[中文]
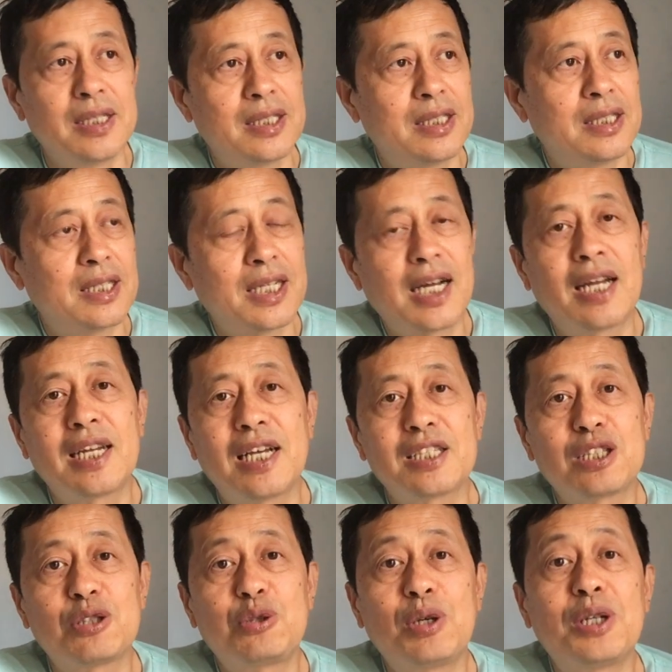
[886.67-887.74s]
呃，看来
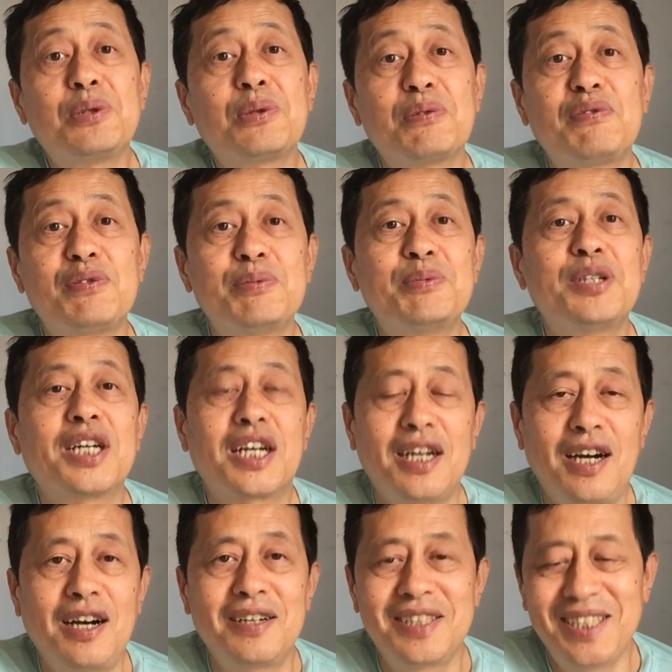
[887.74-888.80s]
是全军覆没了
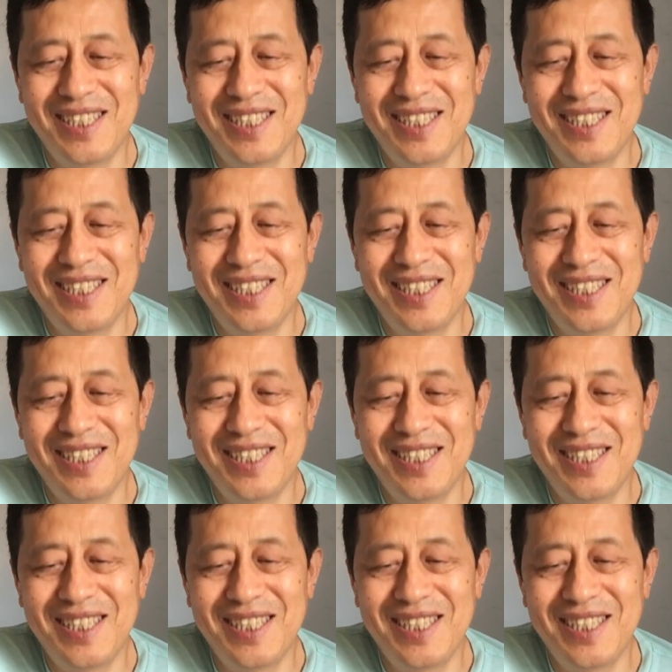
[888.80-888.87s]
啊。